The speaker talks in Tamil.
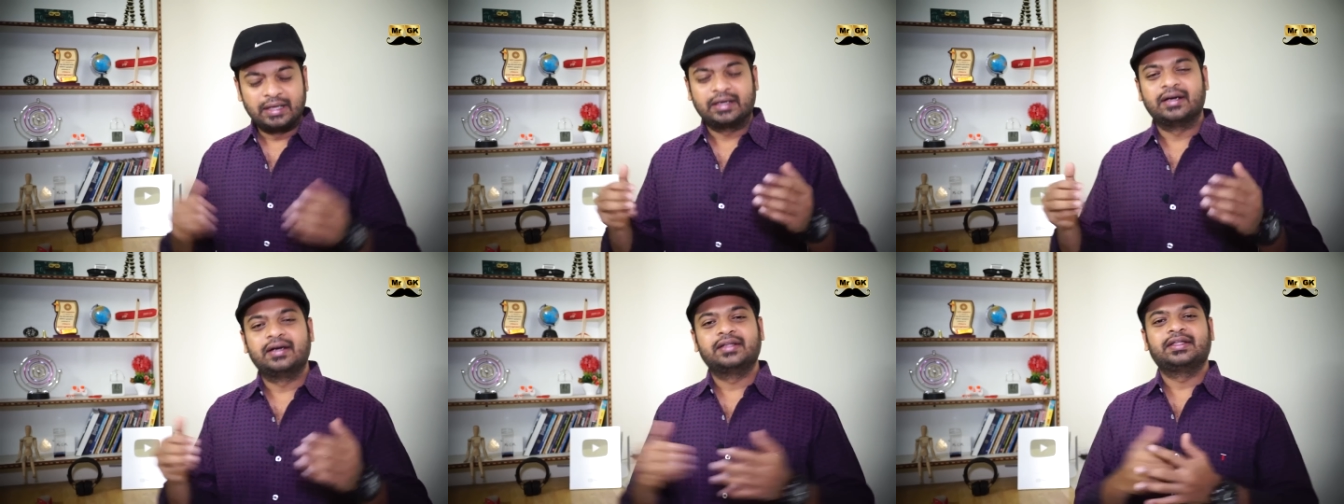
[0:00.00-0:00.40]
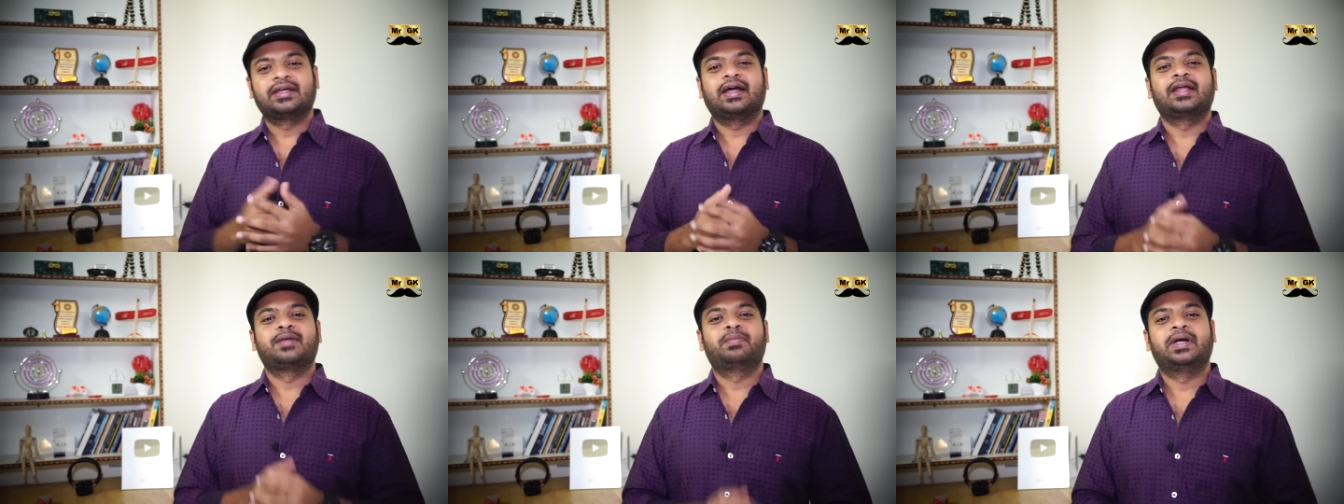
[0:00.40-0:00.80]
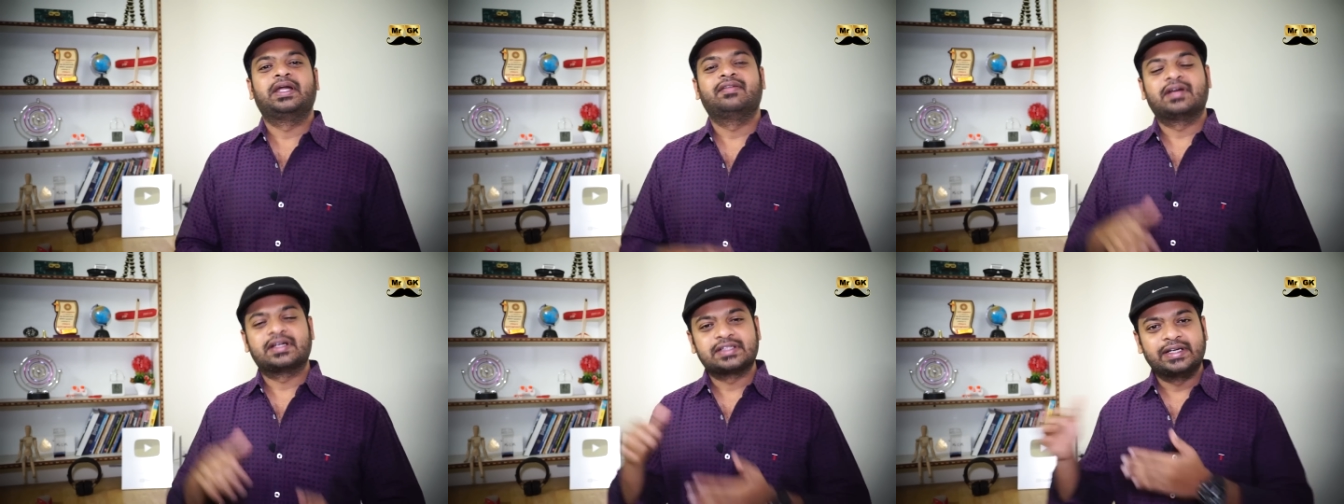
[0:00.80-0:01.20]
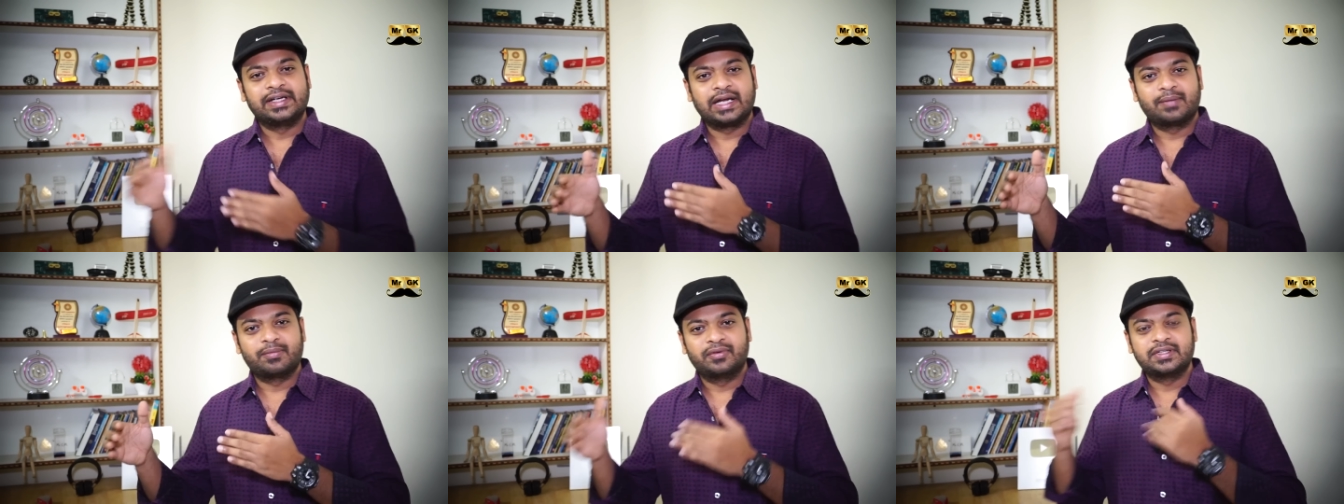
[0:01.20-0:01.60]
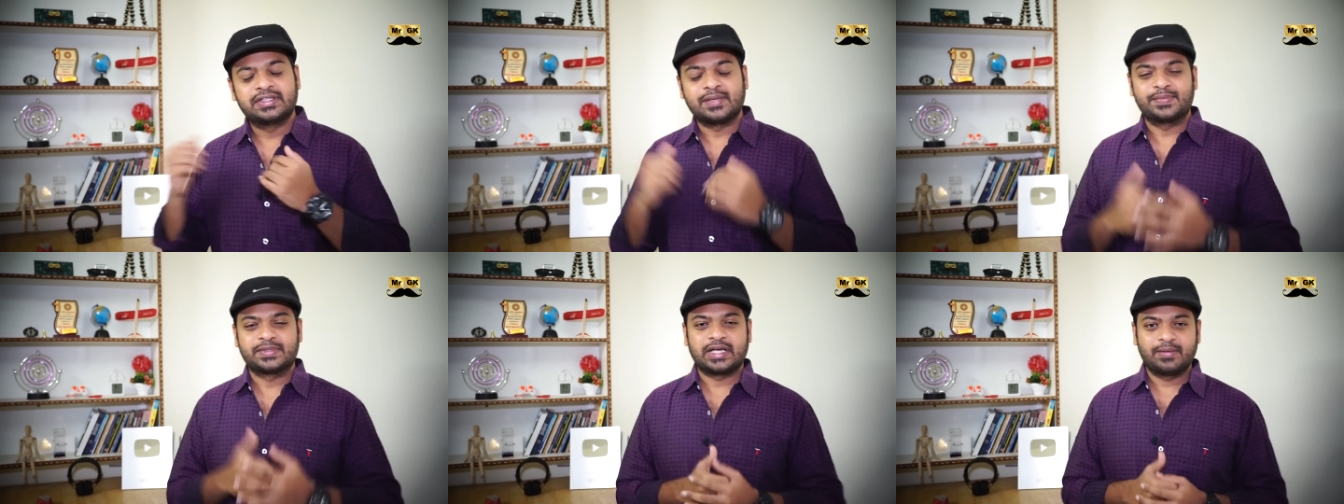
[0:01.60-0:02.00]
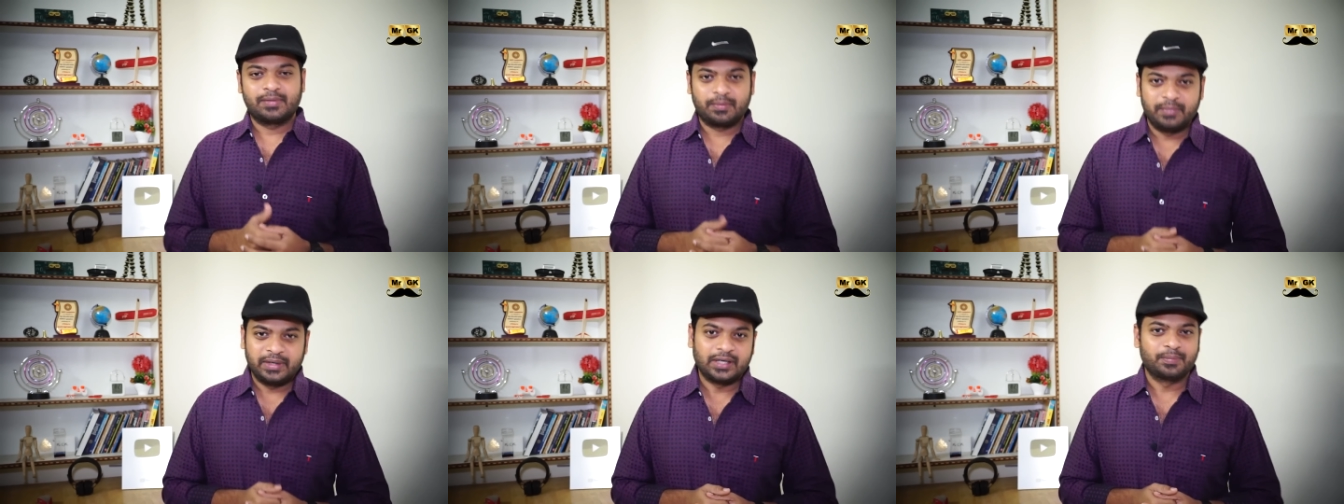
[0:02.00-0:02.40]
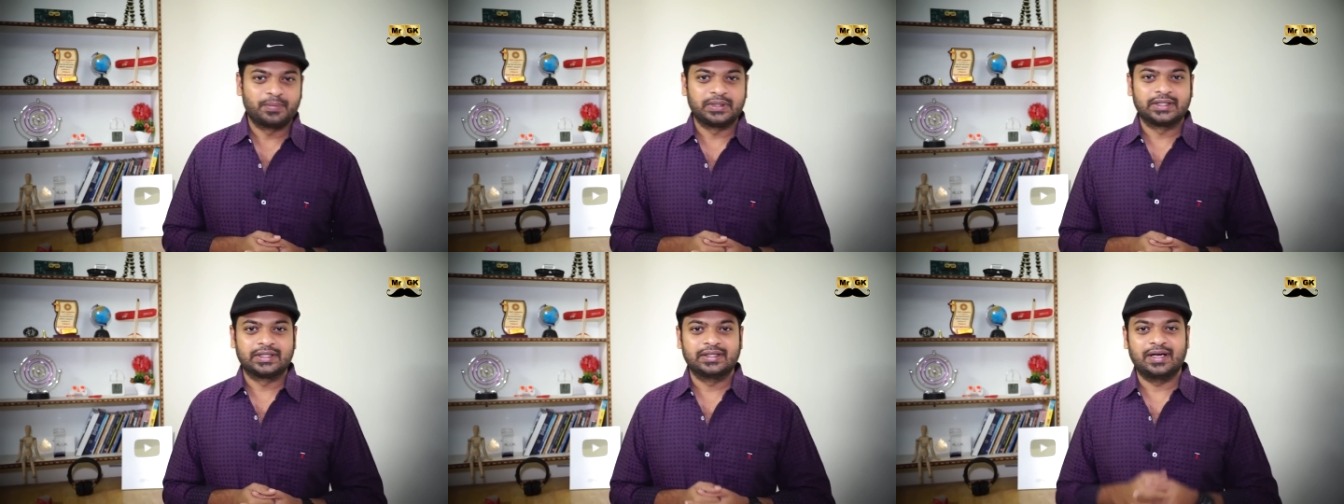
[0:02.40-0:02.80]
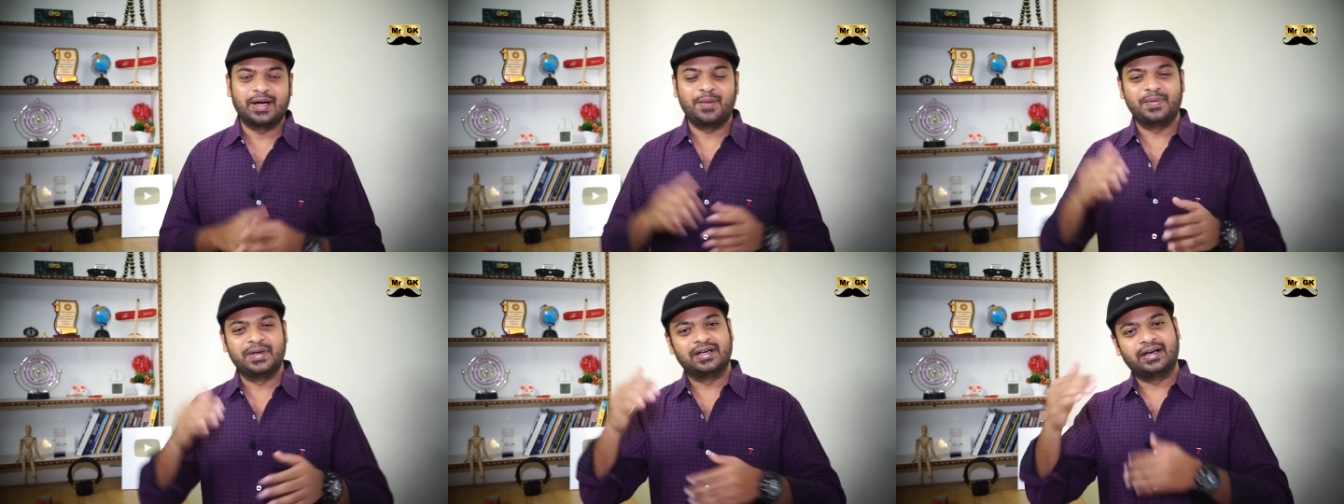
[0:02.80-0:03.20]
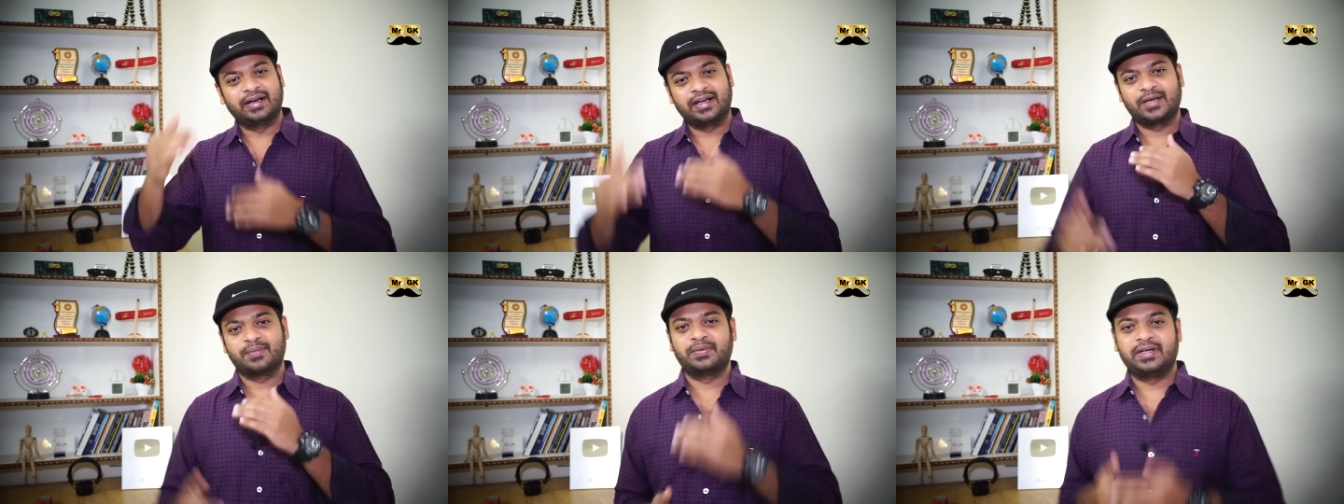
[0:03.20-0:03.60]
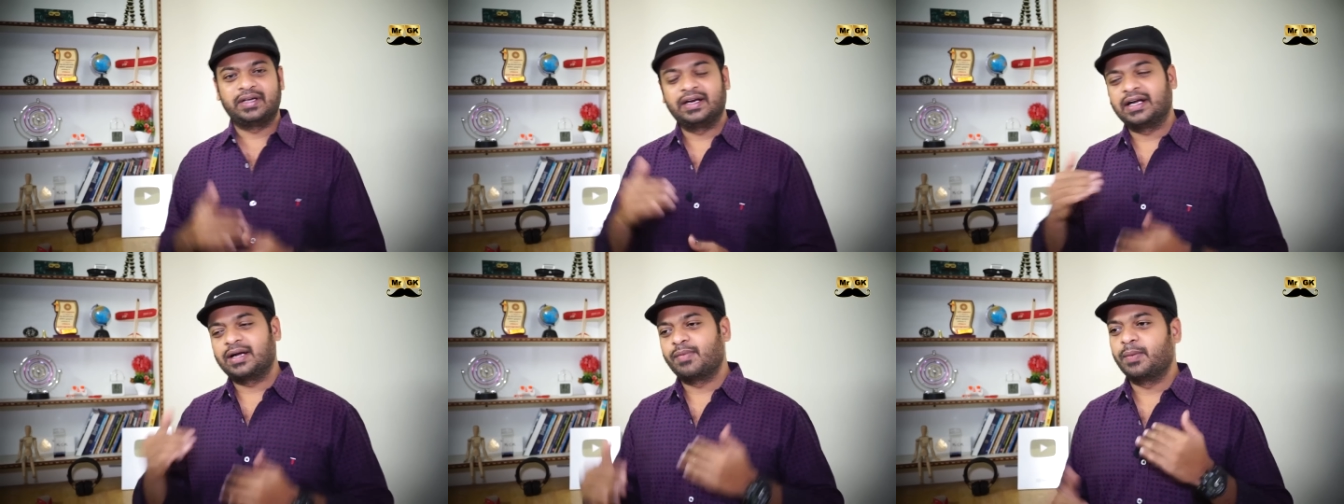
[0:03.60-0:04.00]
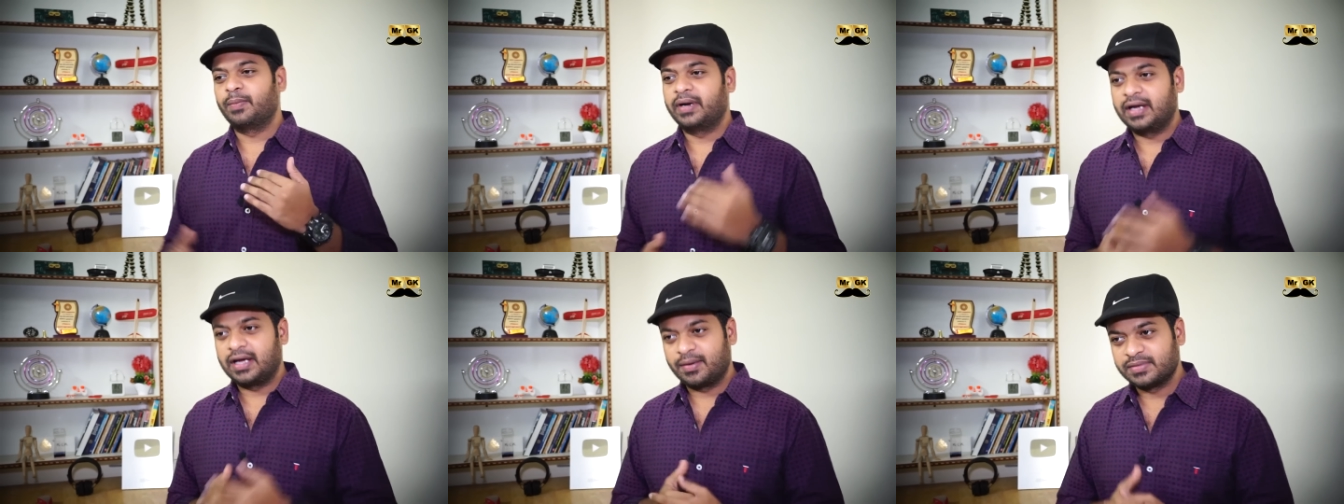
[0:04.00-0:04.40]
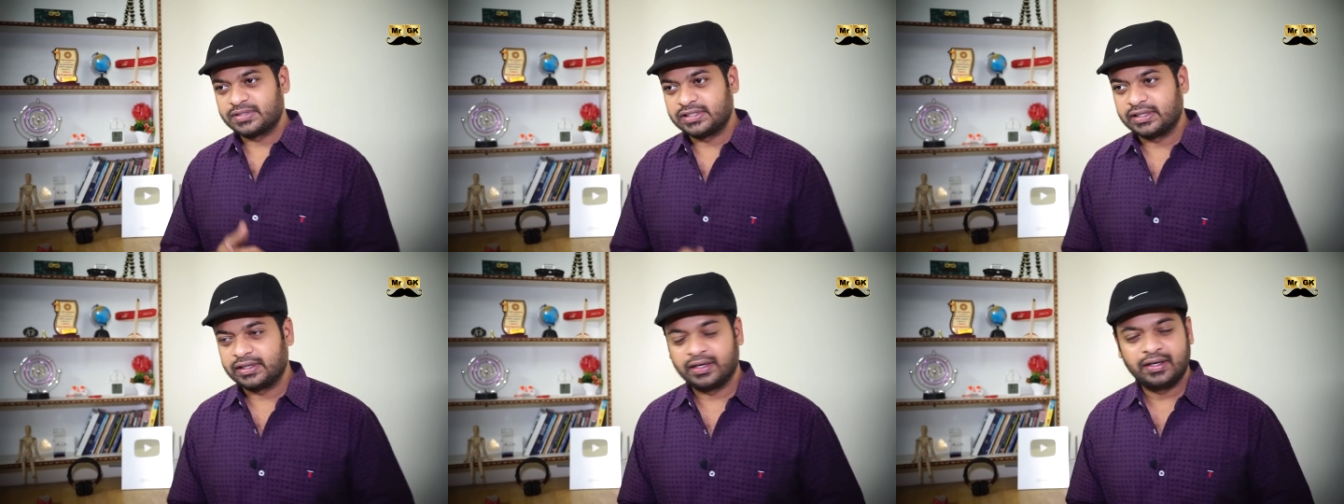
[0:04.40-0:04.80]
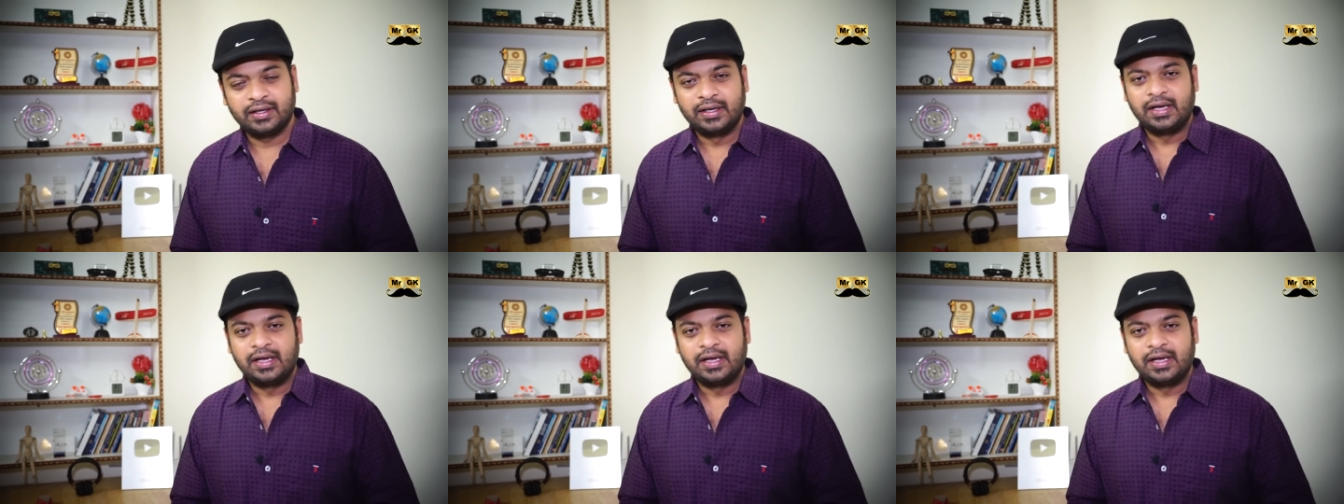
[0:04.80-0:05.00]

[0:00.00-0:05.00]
ரெண்டுத்தையும் கனெக்ட் பண்ணி வர சனிக்கிழமை வந்து சப்ஸ்கிரைபர் மீட்டப் இருக்குது அப்படின்லாம் நிறைய பேர் கேள்வி கமெண்ட் பண்ண ஆரம்பிச்சிட்டிங்க